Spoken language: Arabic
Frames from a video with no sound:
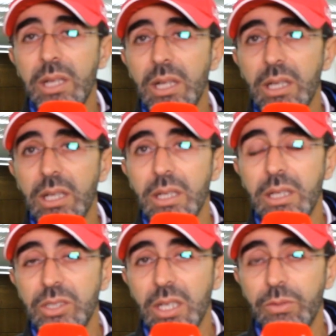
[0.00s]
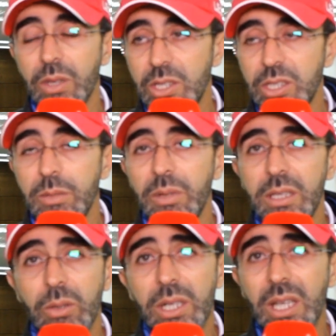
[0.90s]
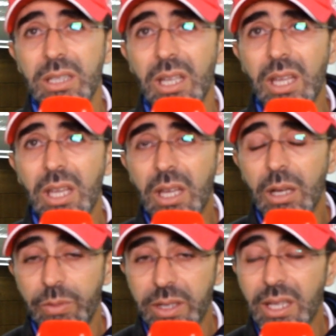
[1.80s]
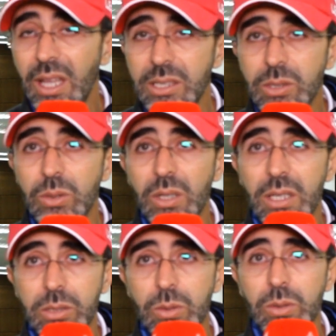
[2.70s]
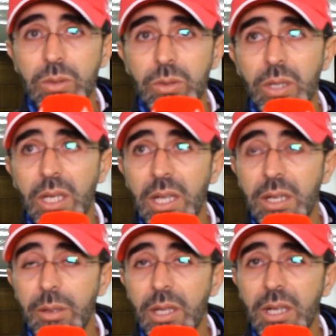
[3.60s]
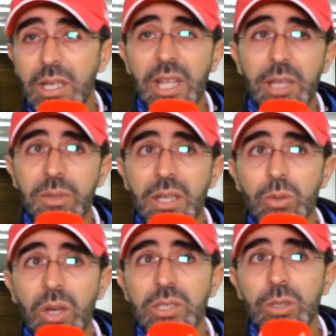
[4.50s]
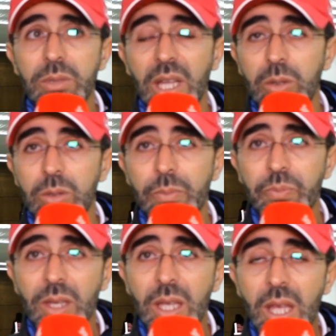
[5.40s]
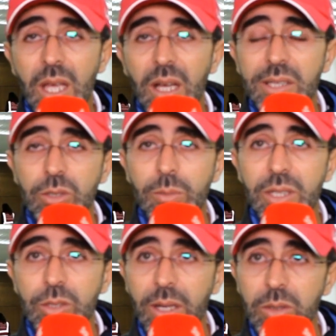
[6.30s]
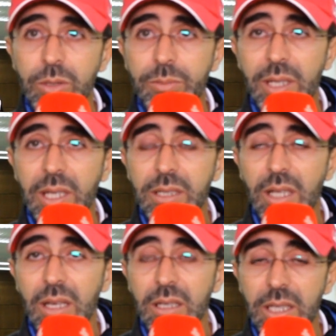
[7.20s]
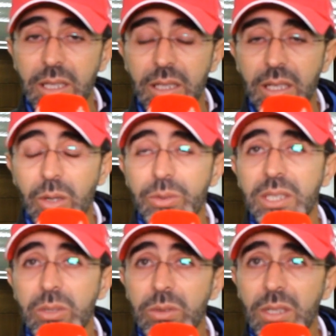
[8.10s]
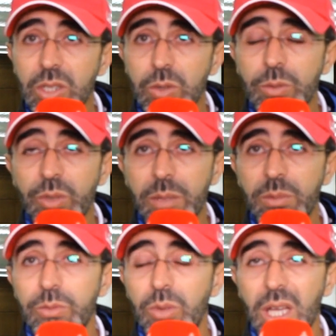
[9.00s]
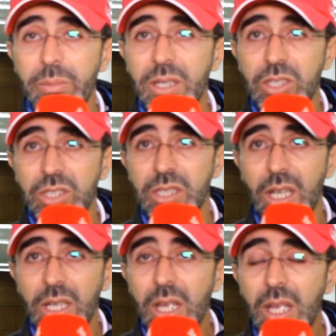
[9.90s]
هذا الجانب هذا ولهذا الفريق خاصو خاصو اللاعبين هادو خاصهم يعاونهم خاصهم يعطيو ان كود مان لان آه، لا روتاسيون ديال لي جوور مهمه في المقابلات الجايه